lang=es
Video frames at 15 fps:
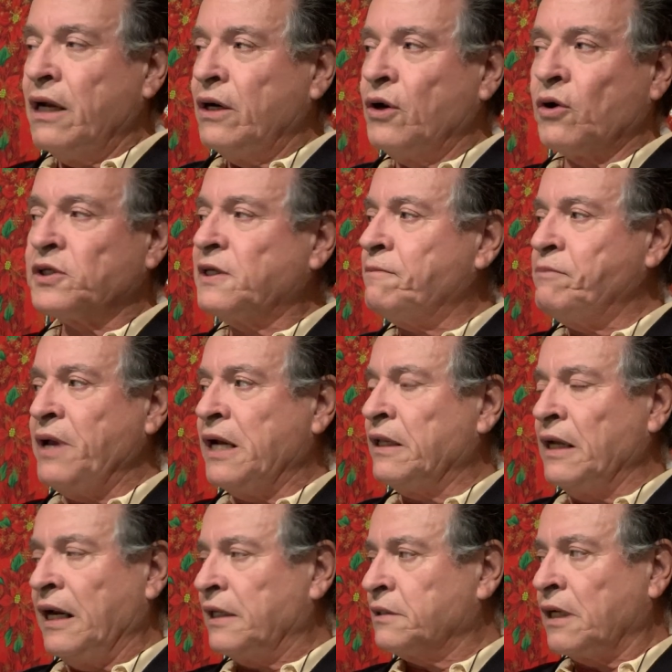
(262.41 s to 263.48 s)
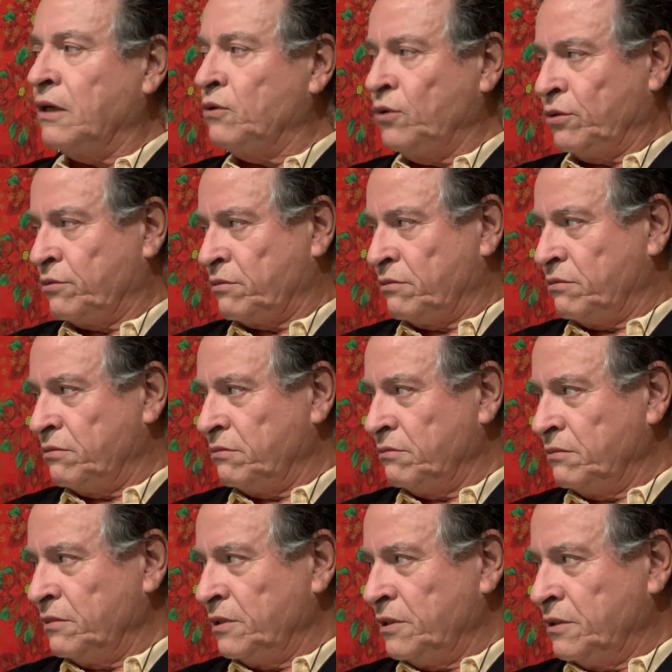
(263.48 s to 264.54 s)
No se pierde la salud,
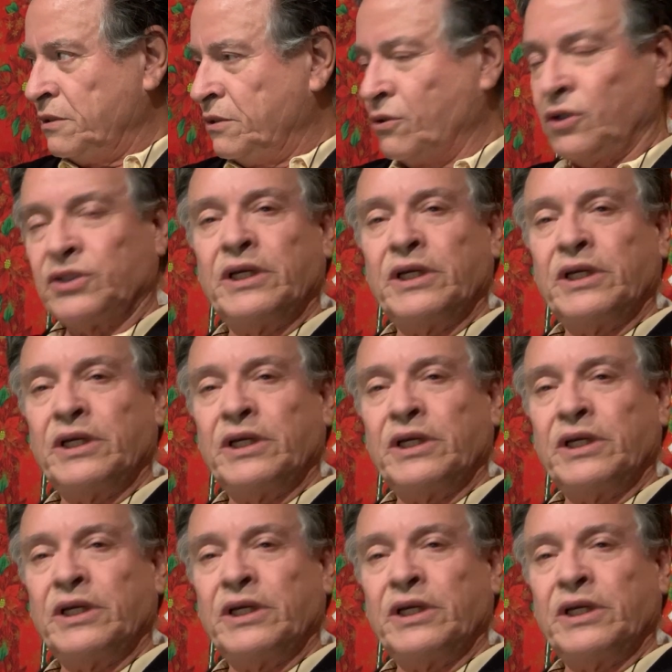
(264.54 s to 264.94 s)
no